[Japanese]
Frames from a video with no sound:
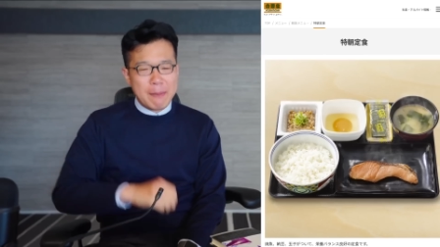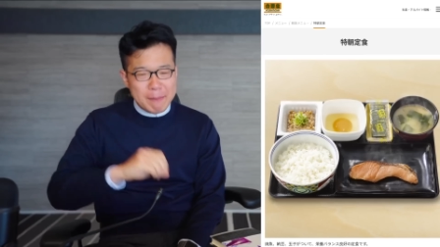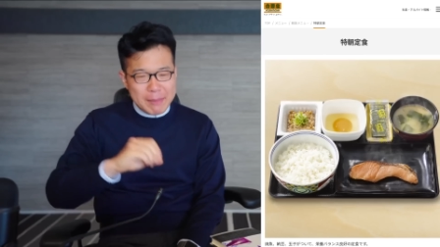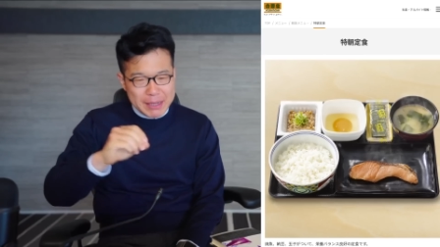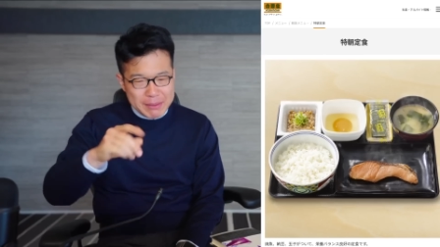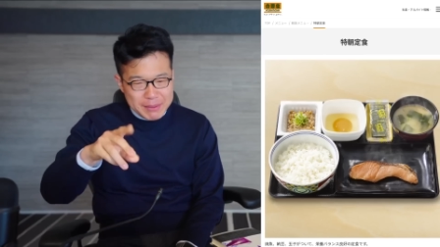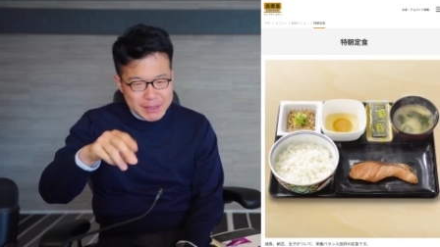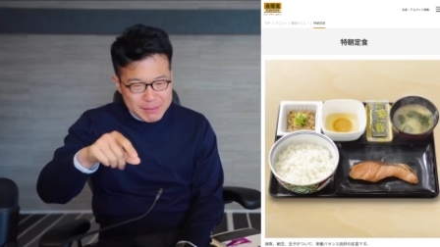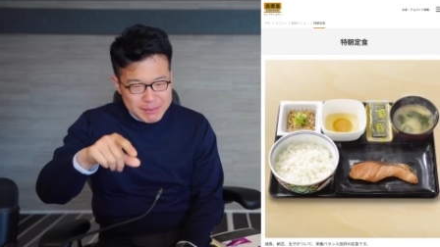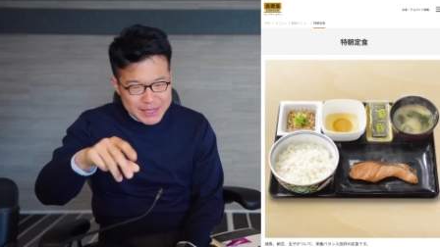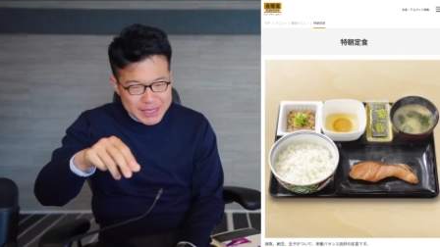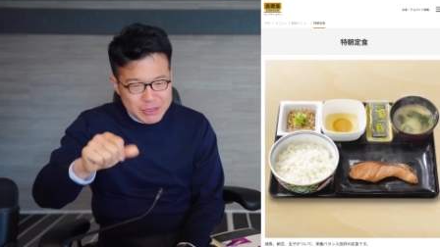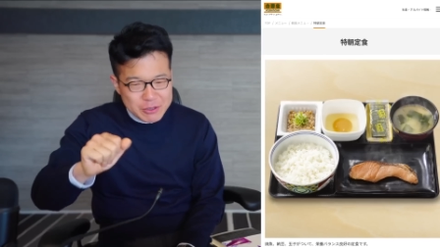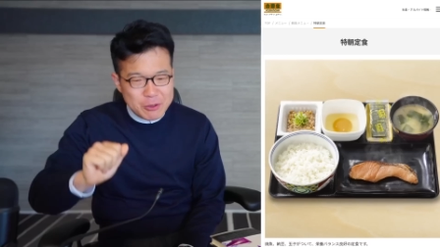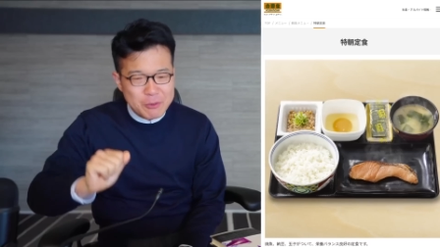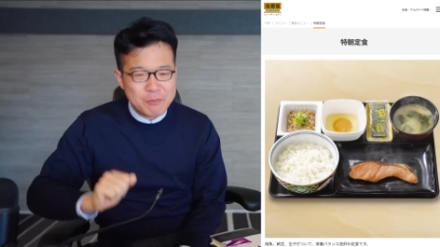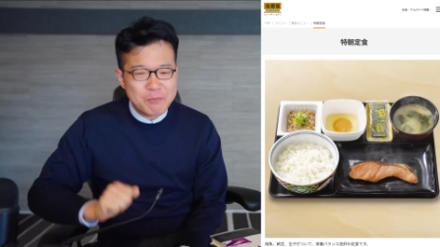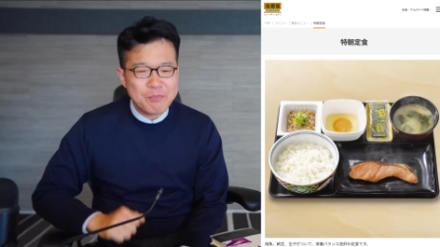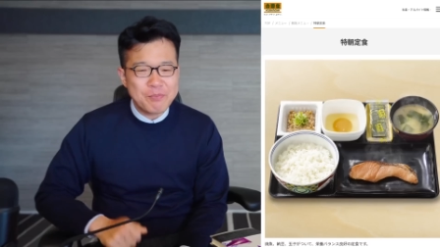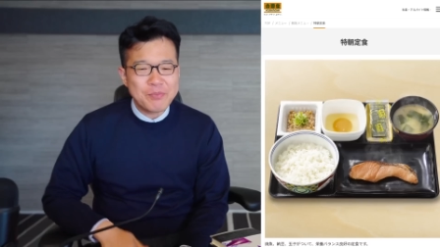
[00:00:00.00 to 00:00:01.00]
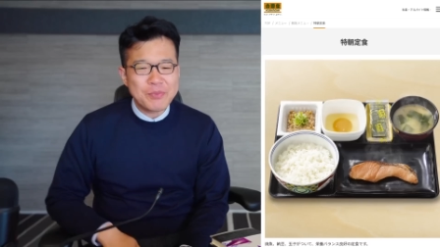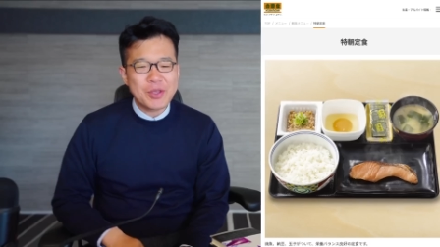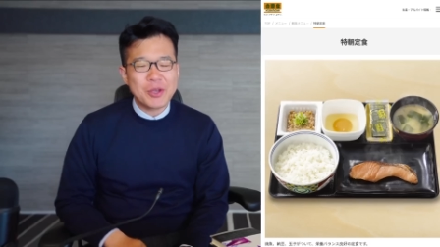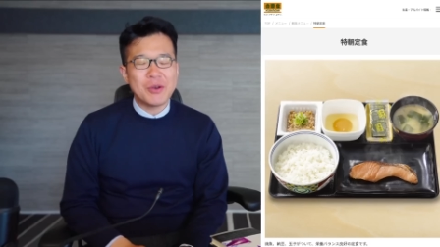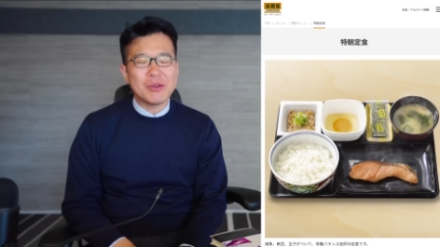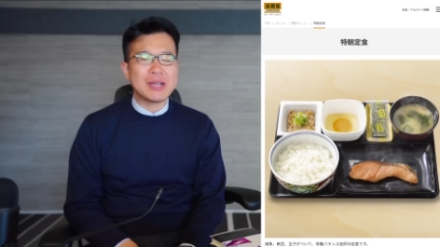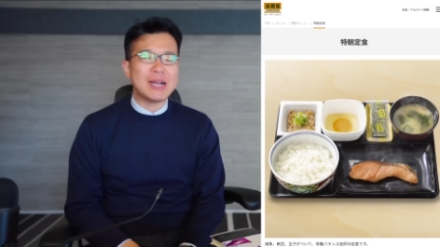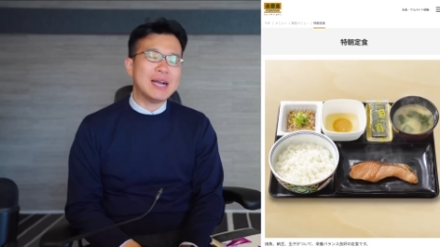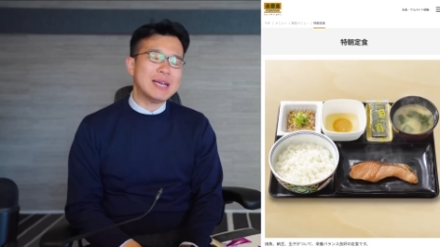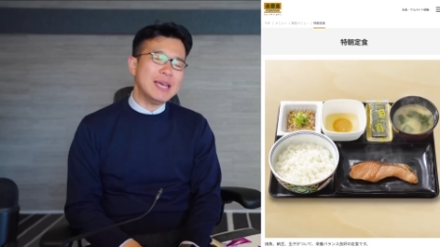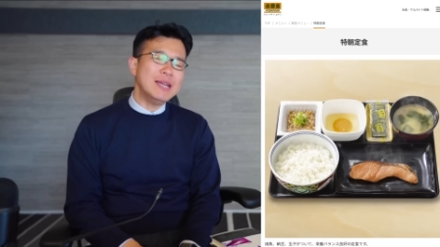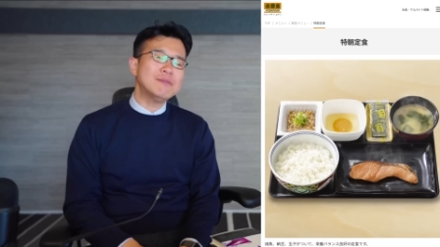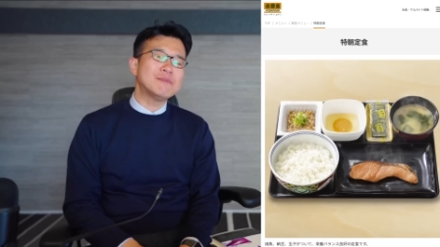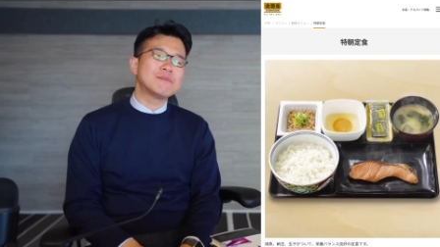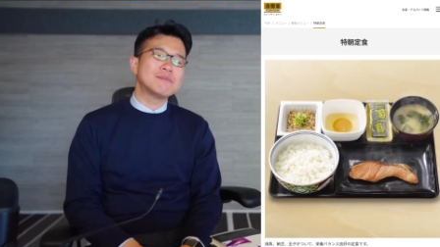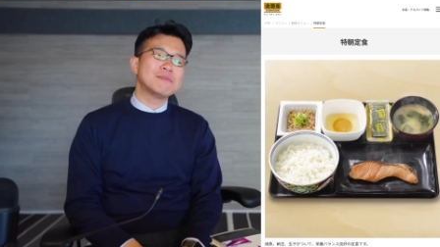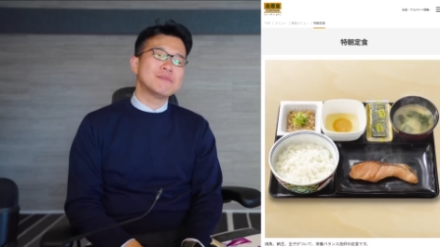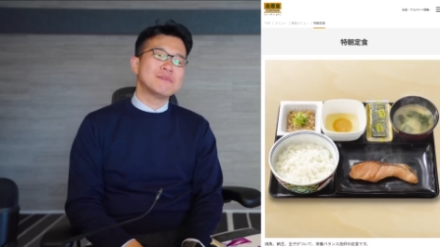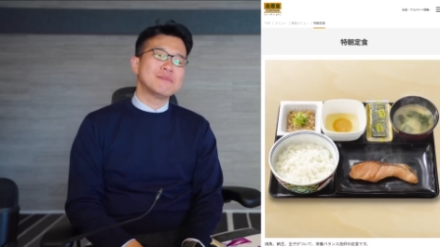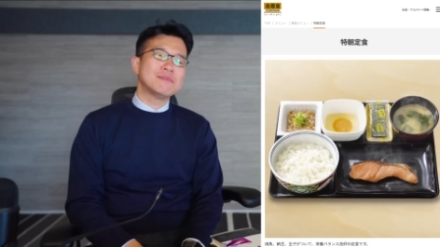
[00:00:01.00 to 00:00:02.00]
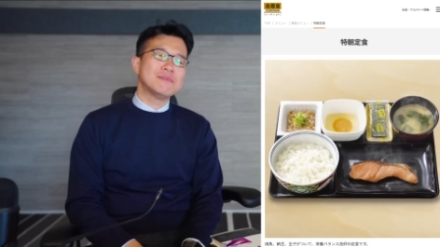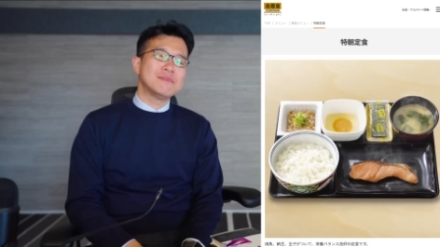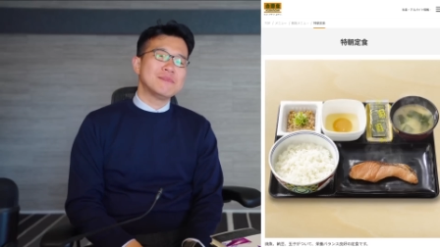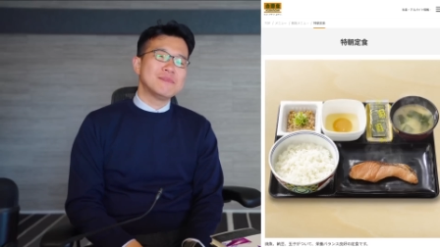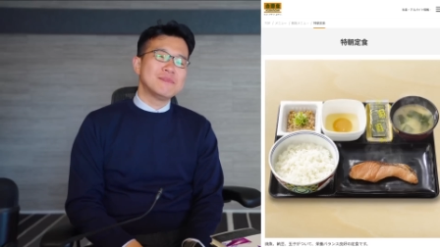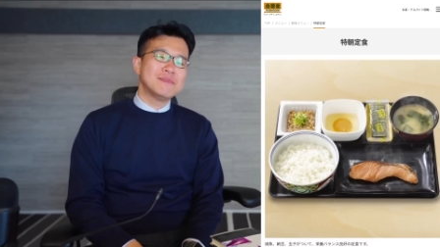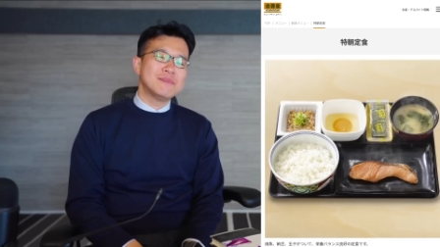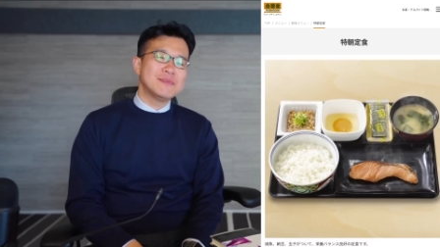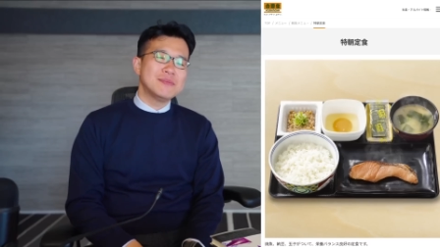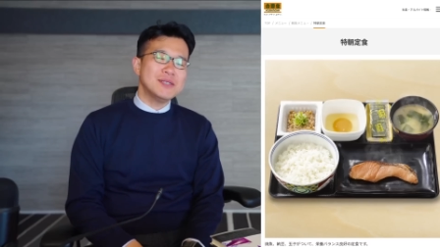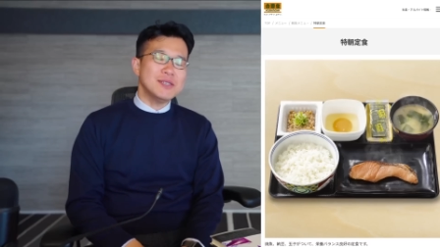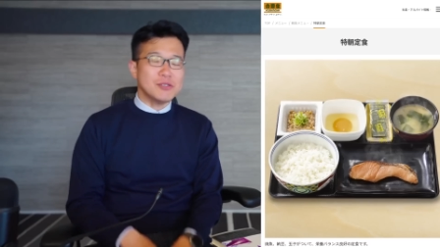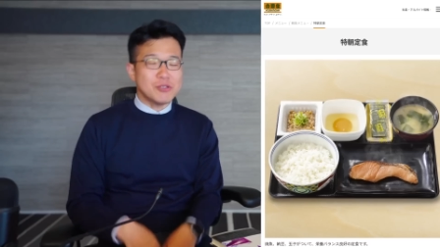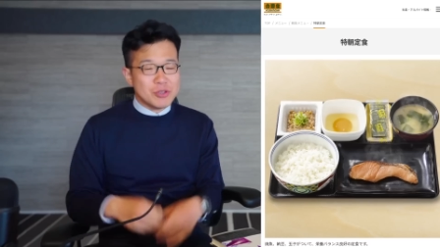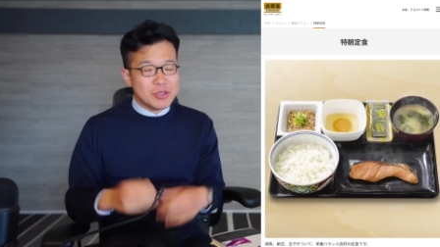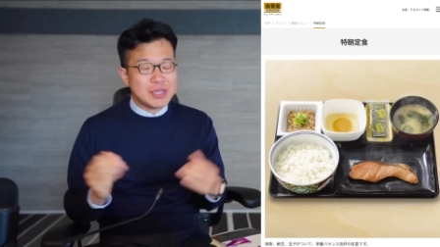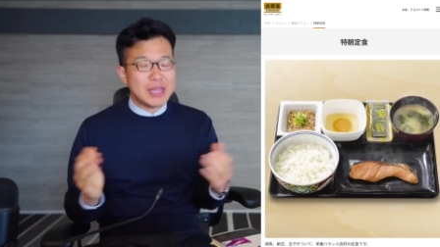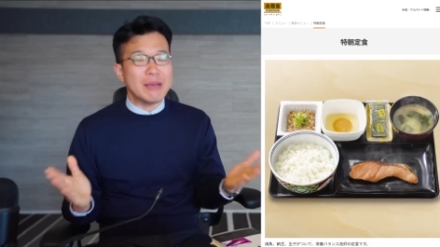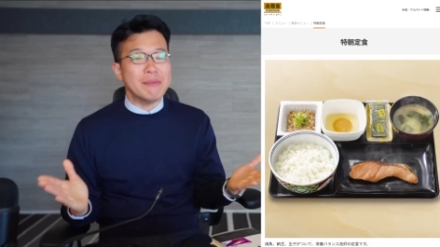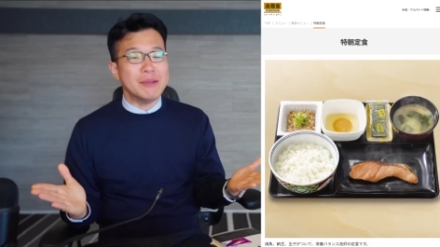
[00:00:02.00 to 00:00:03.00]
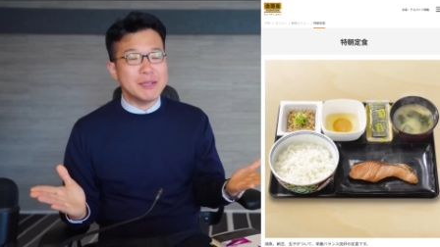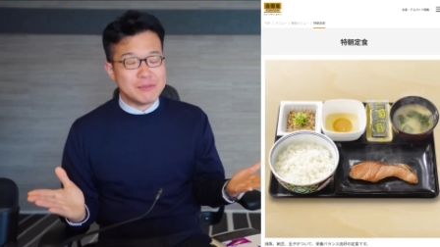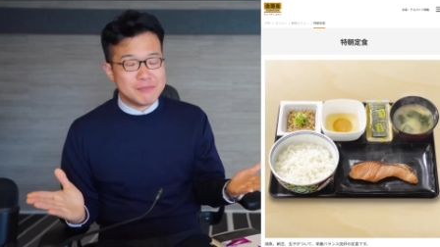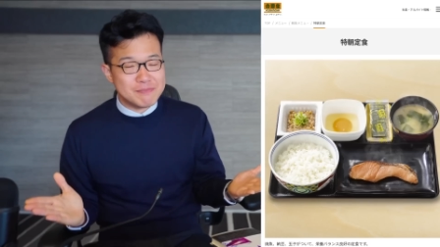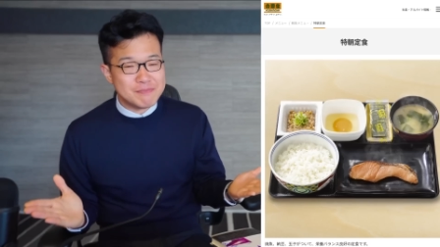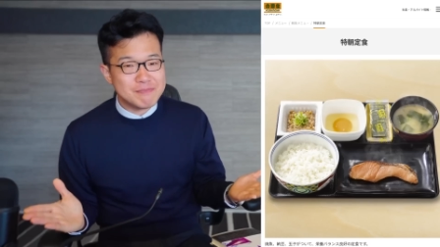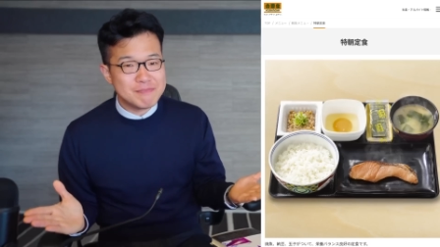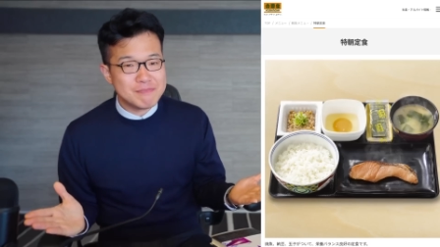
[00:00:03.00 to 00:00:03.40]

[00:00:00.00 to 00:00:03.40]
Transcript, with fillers: バラバラバラとこうかける。で、それ食べる。